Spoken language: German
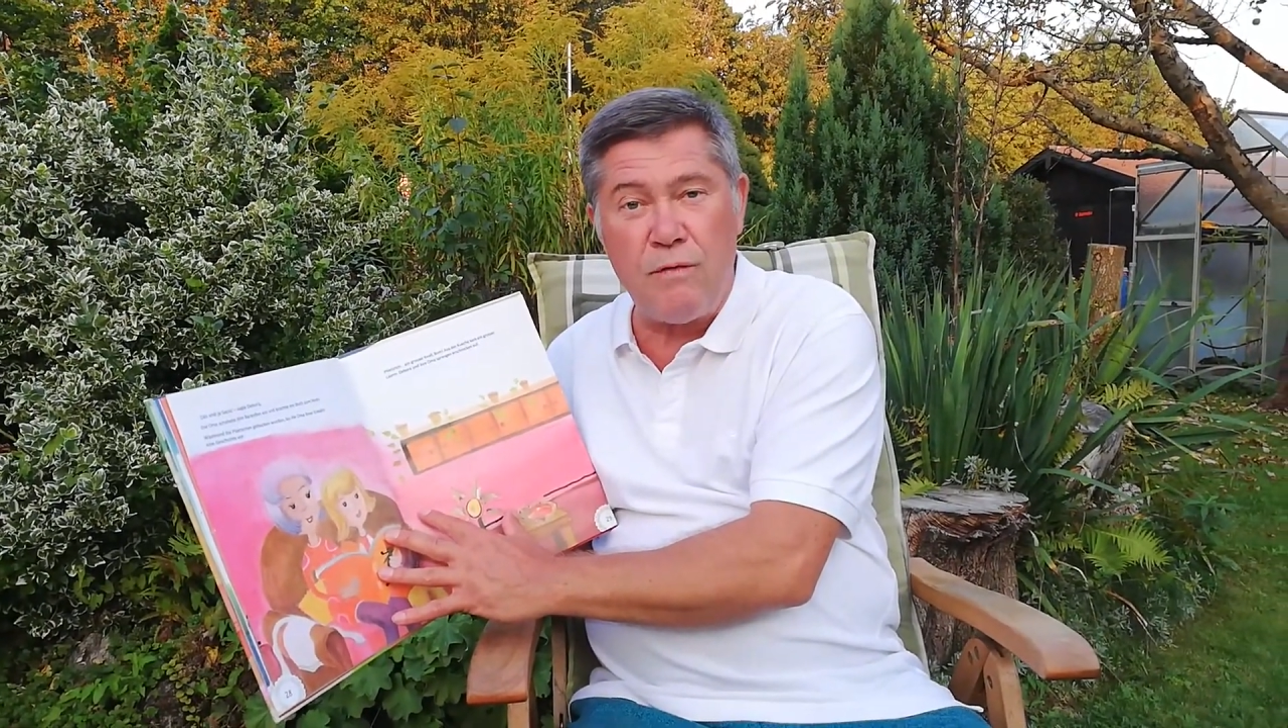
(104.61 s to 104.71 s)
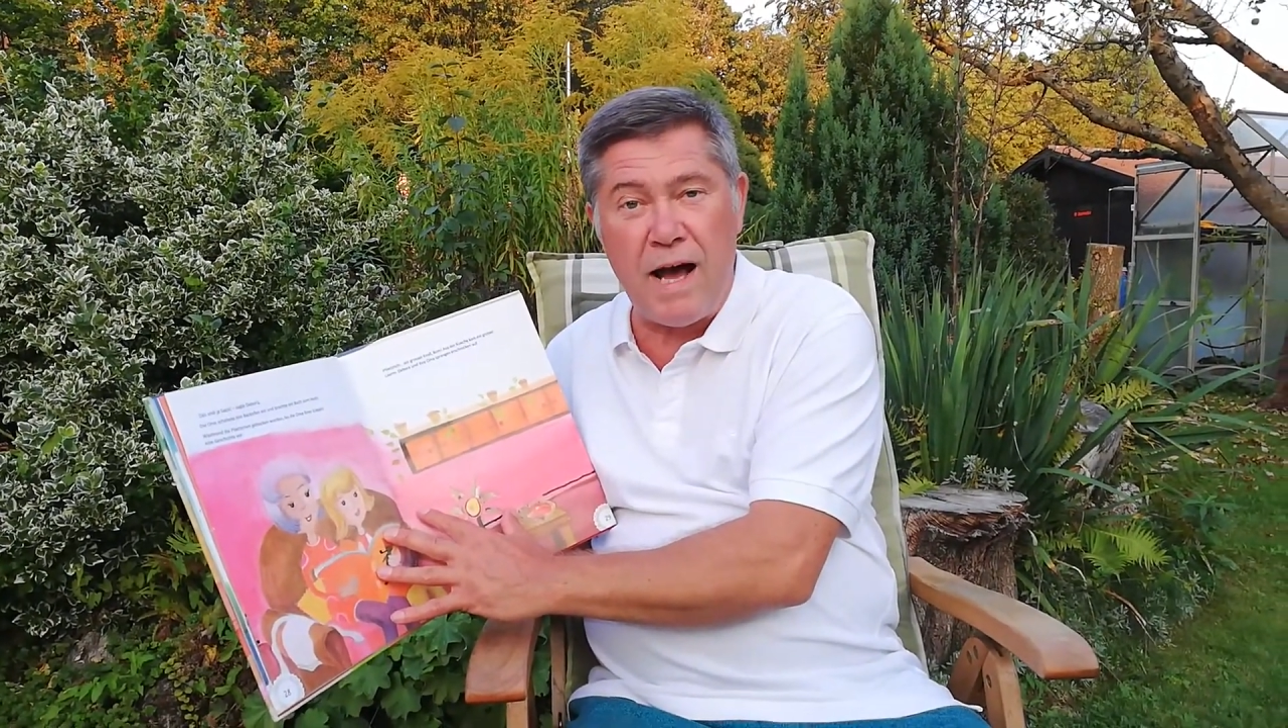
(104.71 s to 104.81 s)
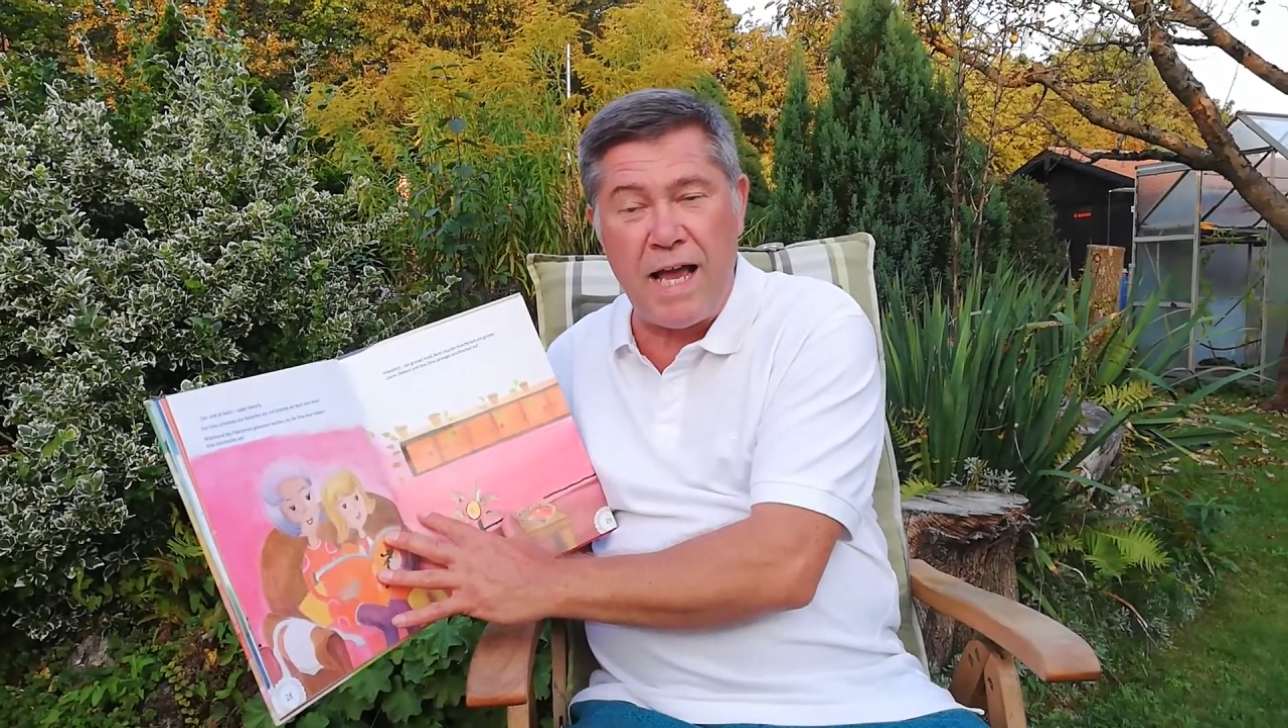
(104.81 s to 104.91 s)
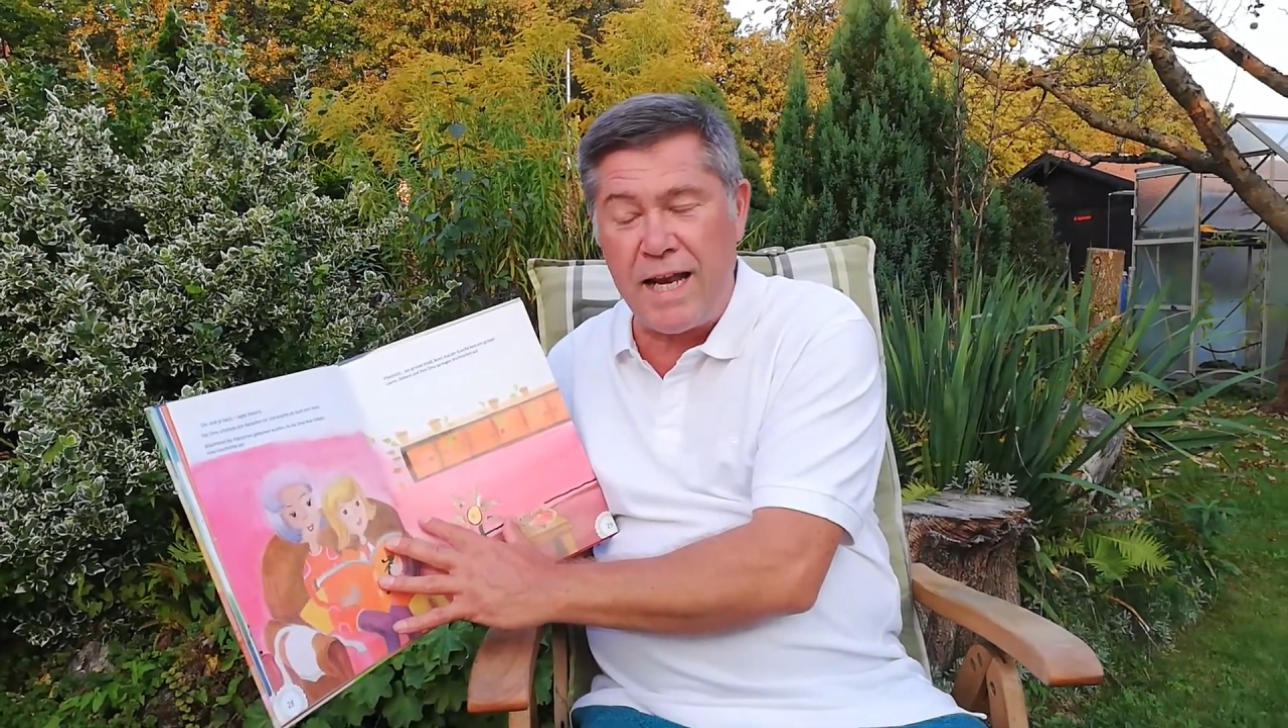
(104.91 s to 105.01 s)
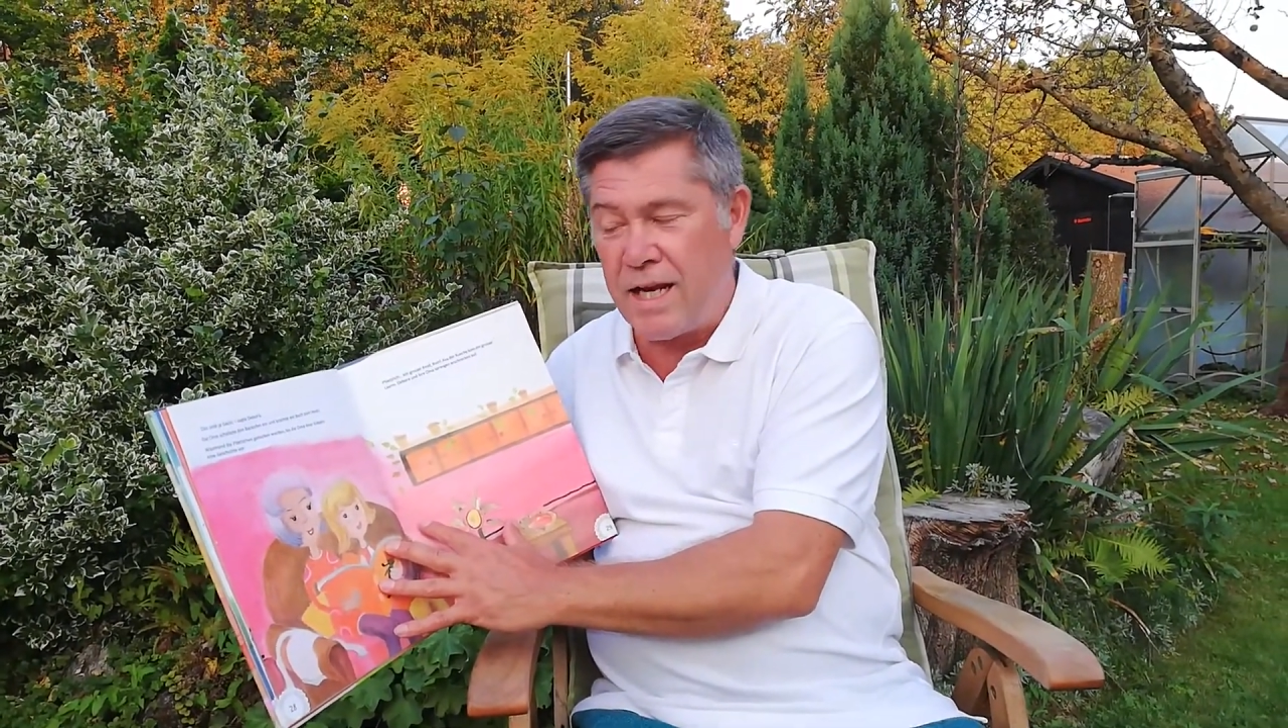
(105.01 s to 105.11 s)

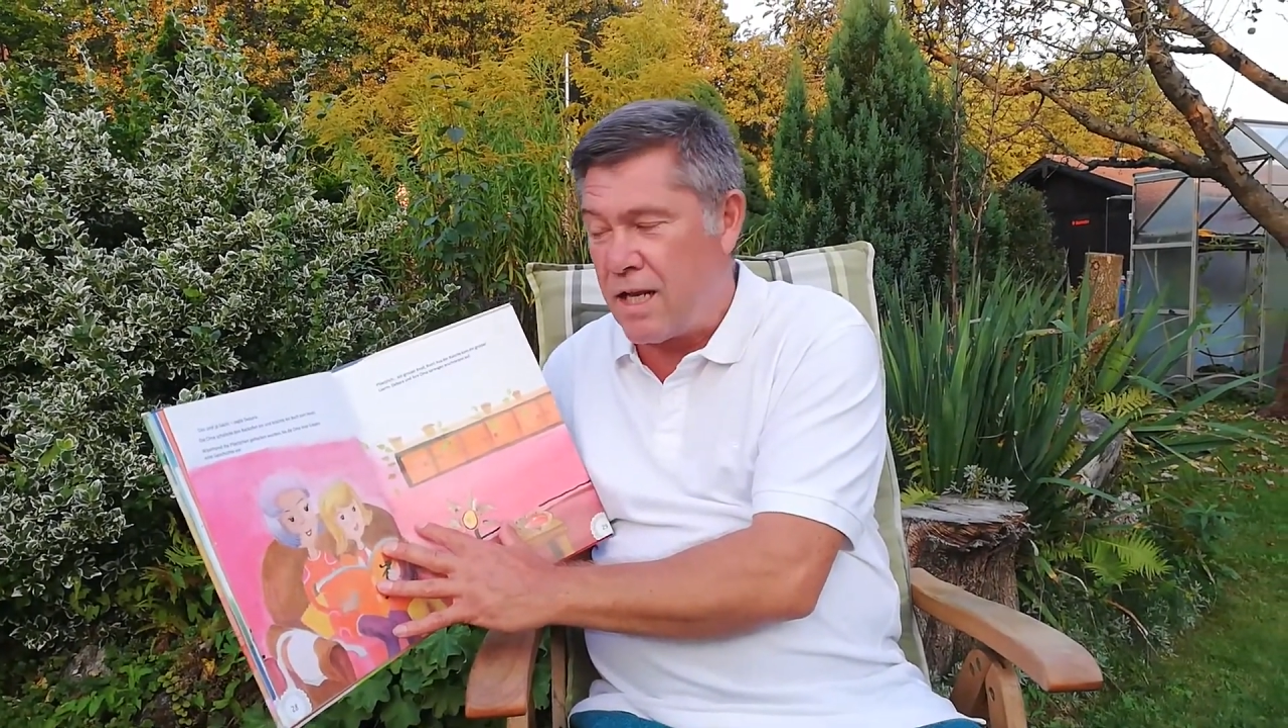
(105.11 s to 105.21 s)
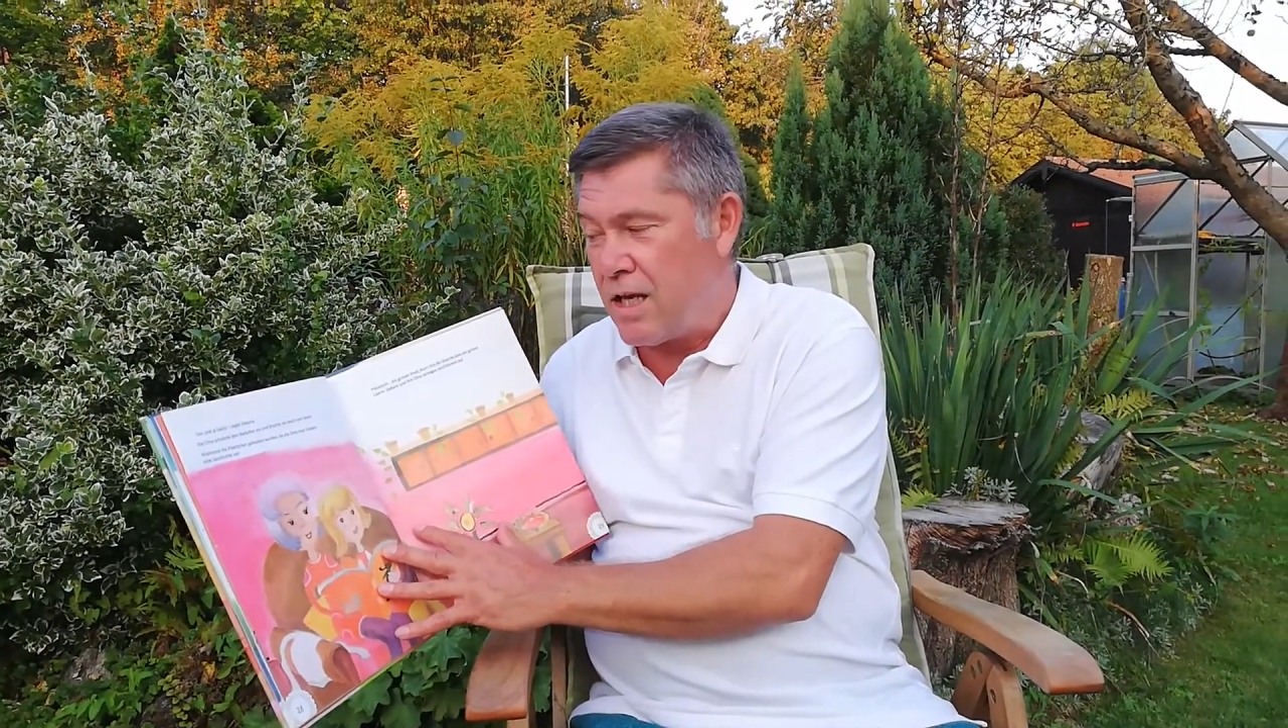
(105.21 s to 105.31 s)
ein